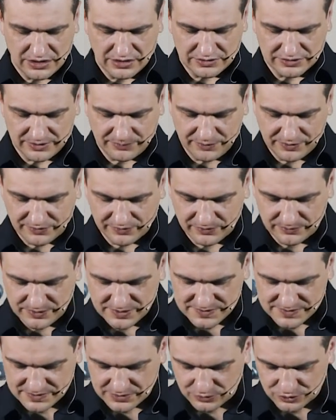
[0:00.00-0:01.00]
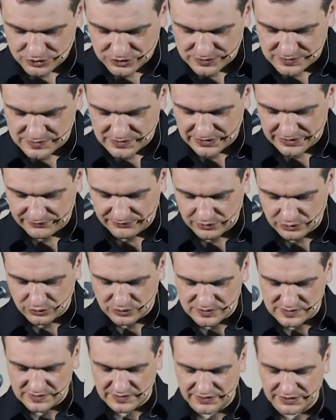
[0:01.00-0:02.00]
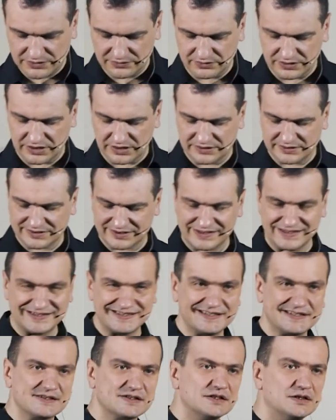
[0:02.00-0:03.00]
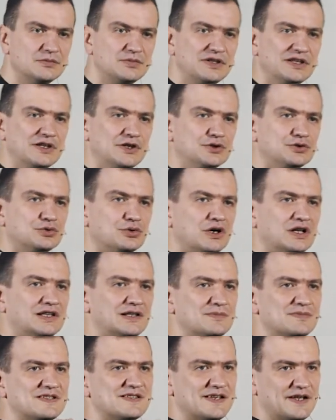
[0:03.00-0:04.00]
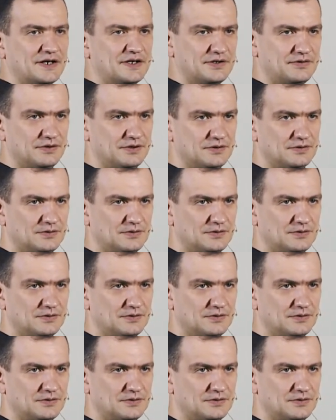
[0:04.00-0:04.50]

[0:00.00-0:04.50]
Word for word: на первое место очень сильно выходит следование традициям и ритуалам церкви.